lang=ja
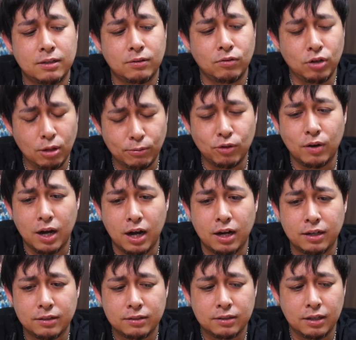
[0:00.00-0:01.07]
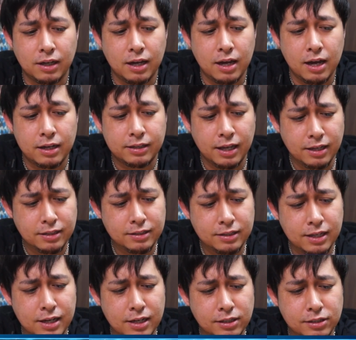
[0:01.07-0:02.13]
コラボは、えー、転
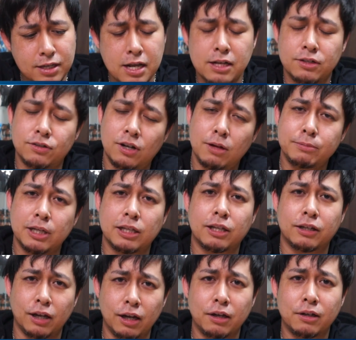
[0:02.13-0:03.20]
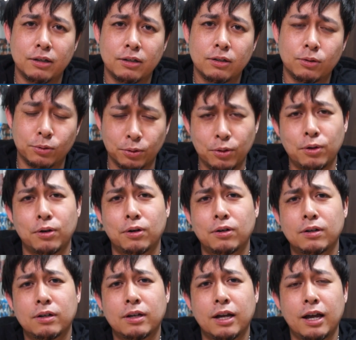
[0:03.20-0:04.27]
生したらスライムだった件こと、
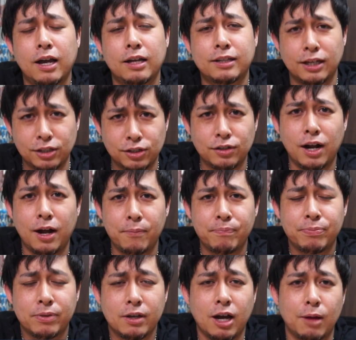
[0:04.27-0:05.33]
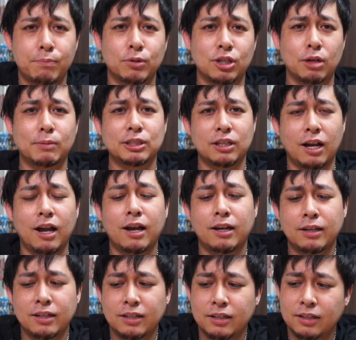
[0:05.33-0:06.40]
えー、転スラが発表されました
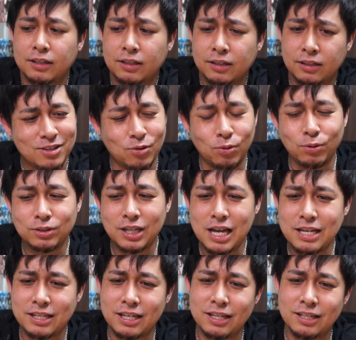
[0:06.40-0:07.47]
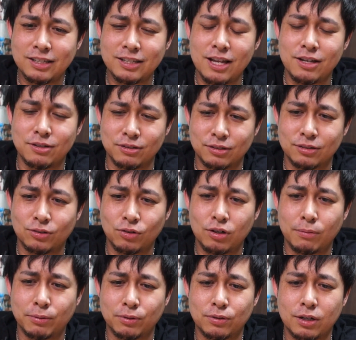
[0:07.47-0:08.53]
ね。ここ最近来ている
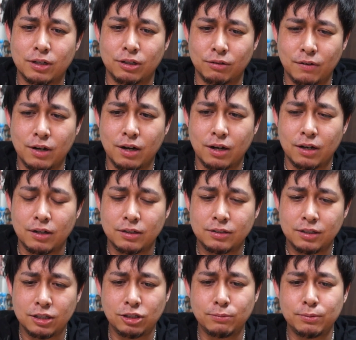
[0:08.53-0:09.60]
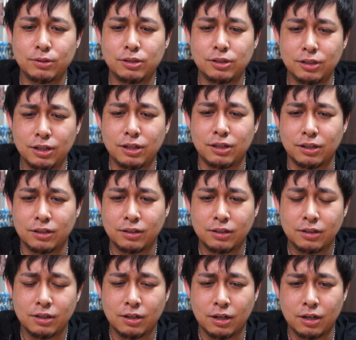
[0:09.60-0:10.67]
コラボの中では、久しぶりに、
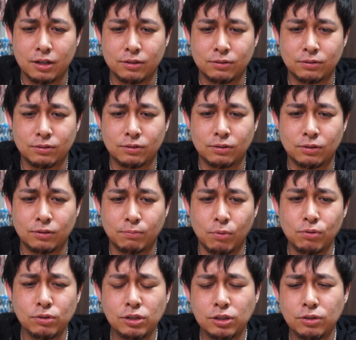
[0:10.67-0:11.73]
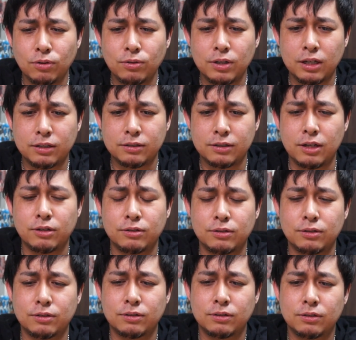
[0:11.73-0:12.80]
あのー、モンストをやってる
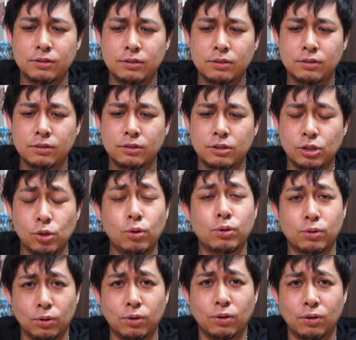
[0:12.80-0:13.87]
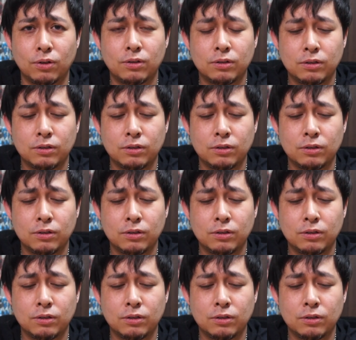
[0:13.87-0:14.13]
層と、